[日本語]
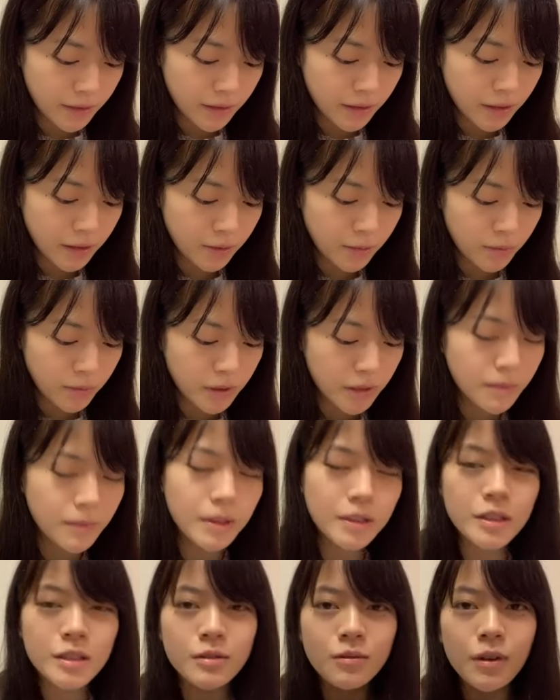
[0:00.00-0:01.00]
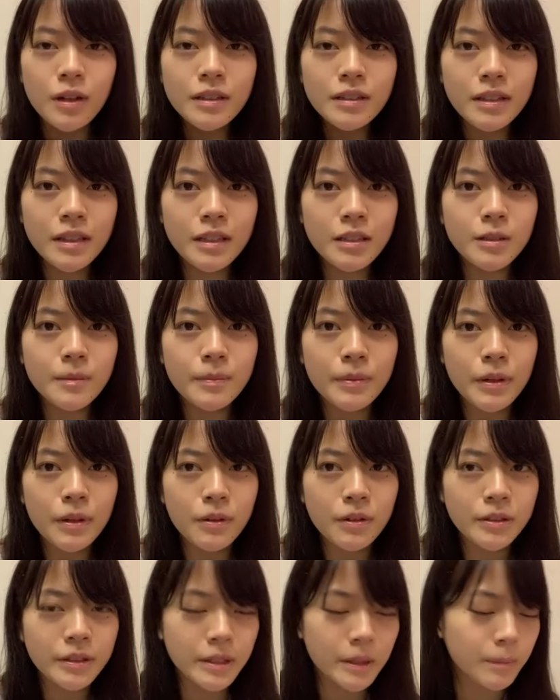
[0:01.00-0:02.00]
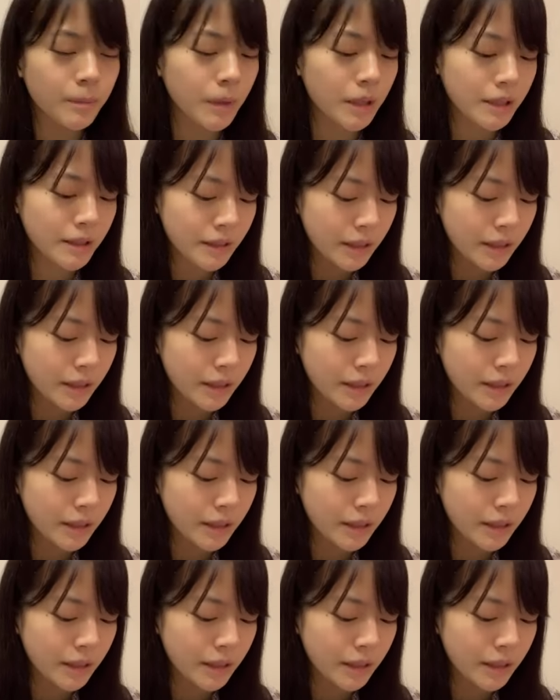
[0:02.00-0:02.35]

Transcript: てか今私ワンダイグプライオリティ